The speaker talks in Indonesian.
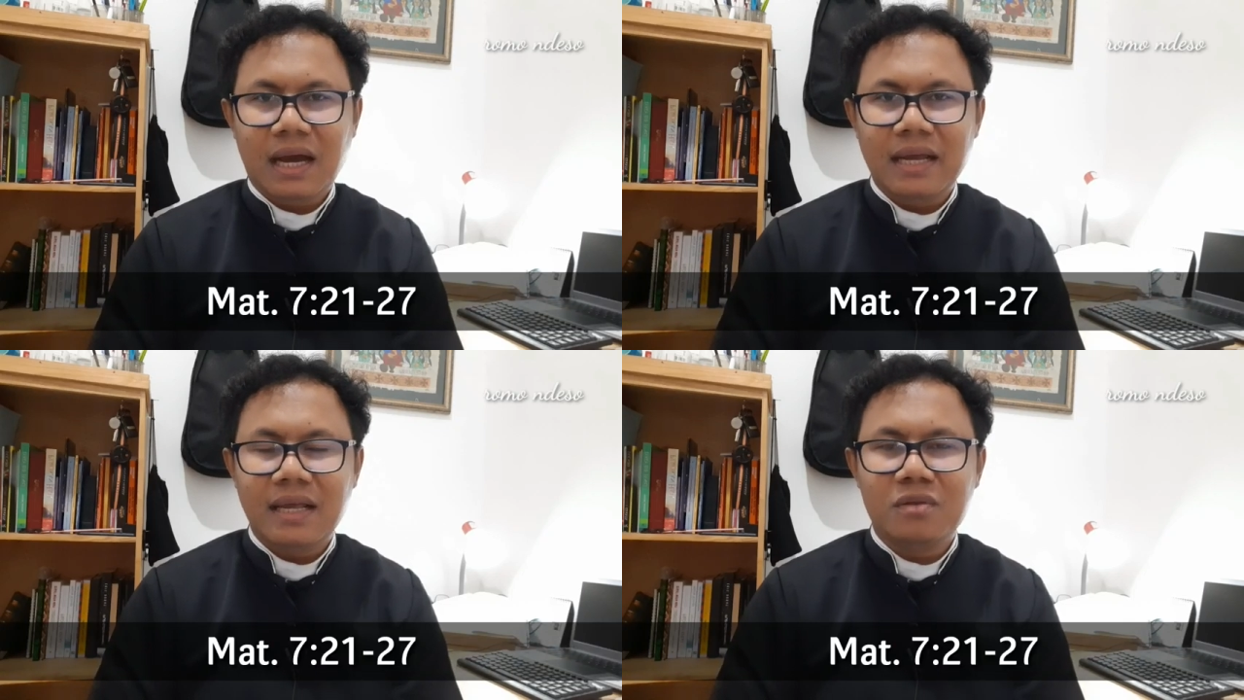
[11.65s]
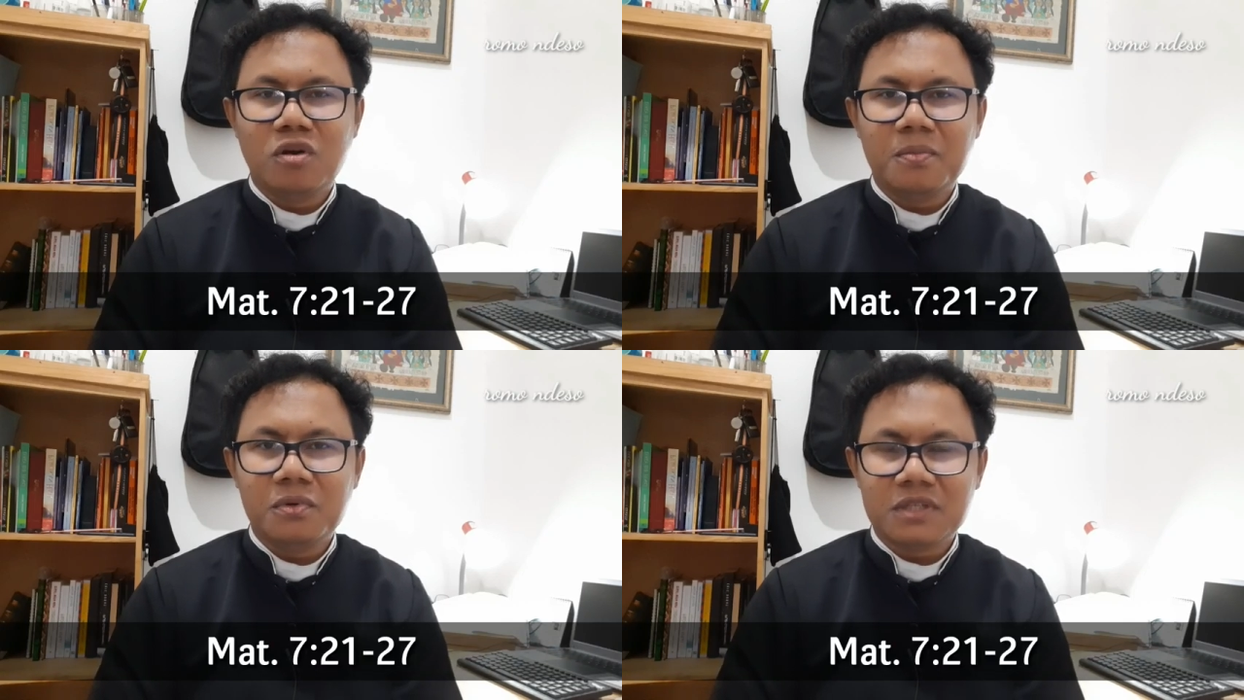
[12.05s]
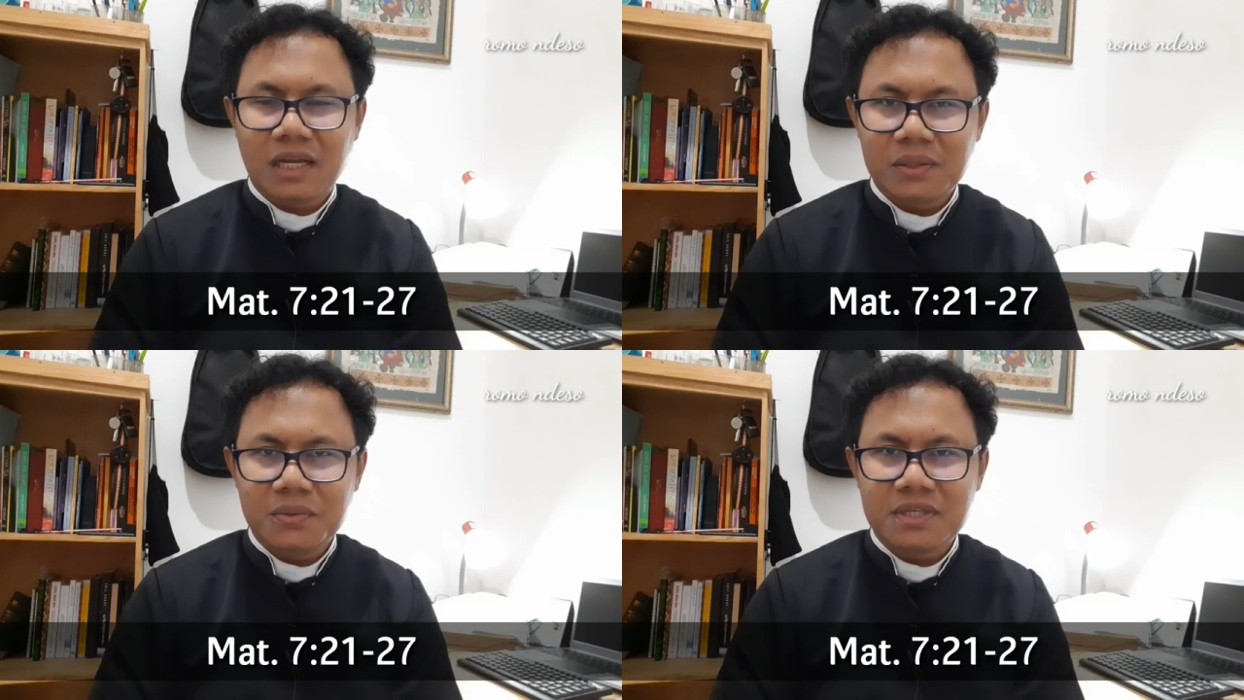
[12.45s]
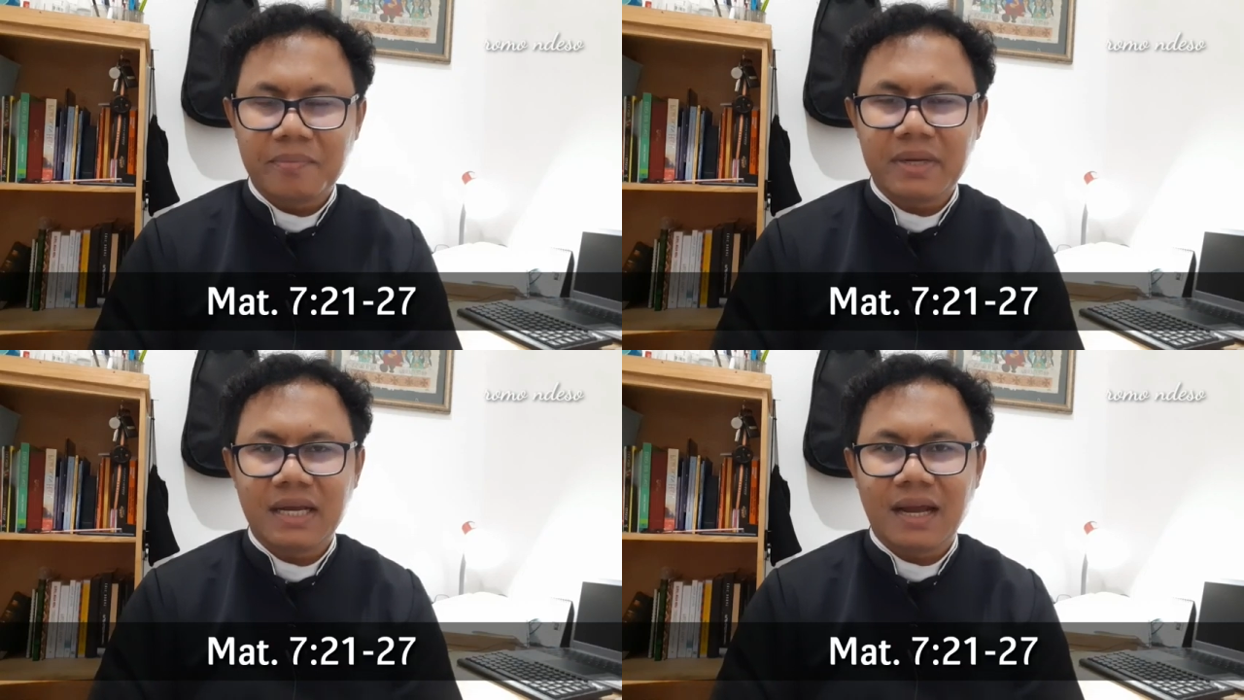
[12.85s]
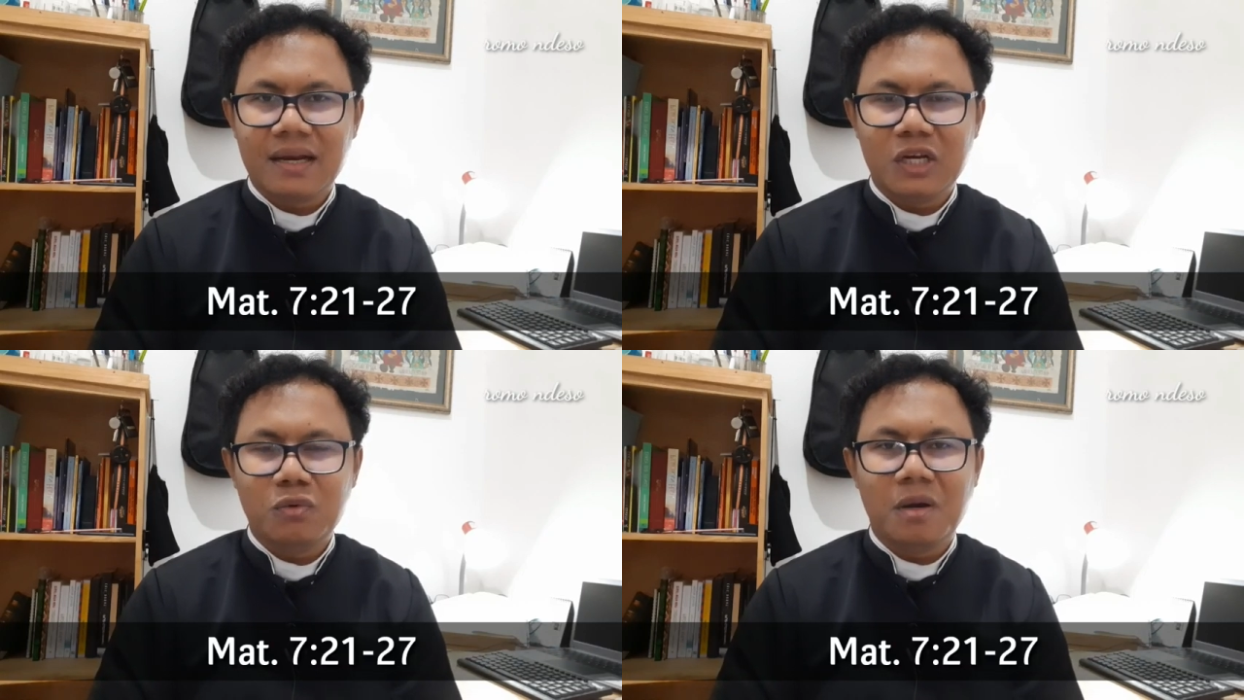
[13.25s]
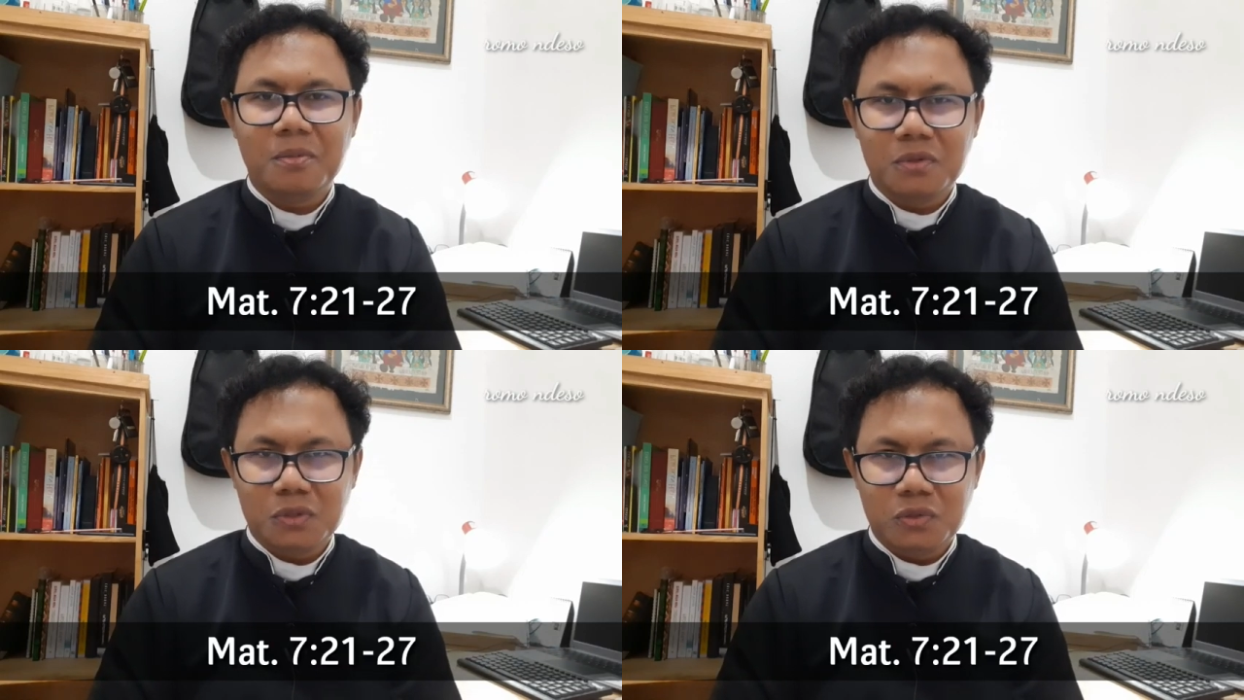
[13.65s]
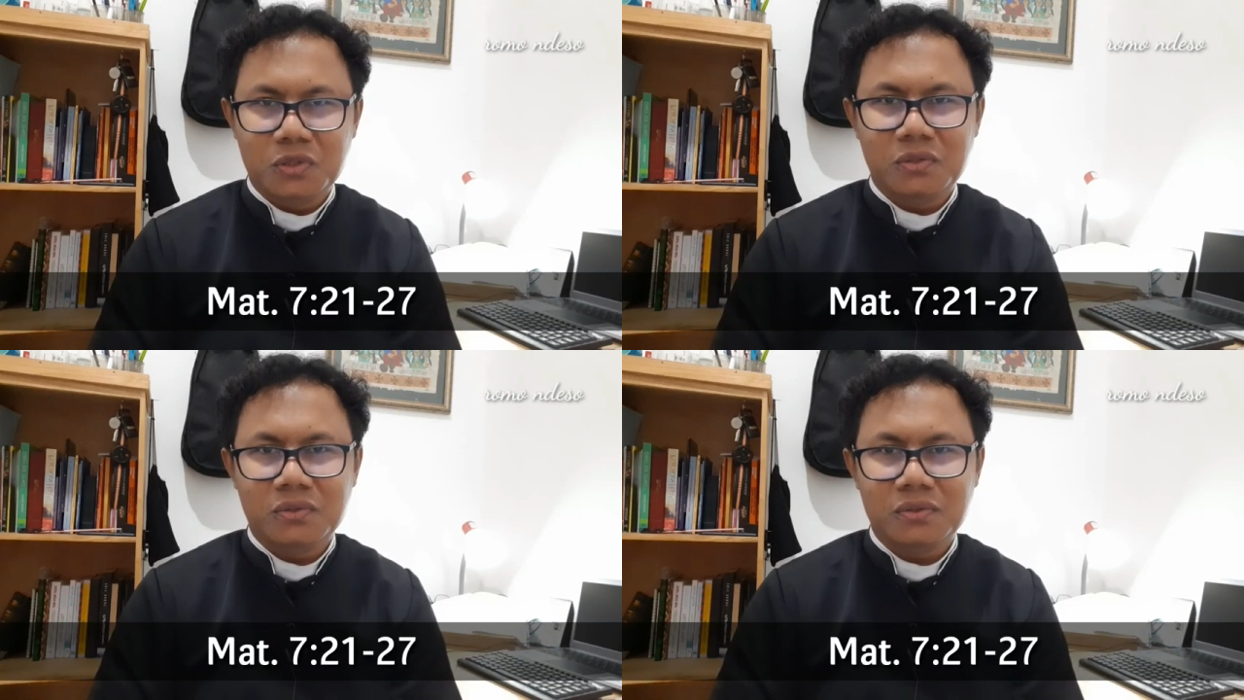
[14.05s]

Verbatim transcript: ayat 21 sampai dengan 27.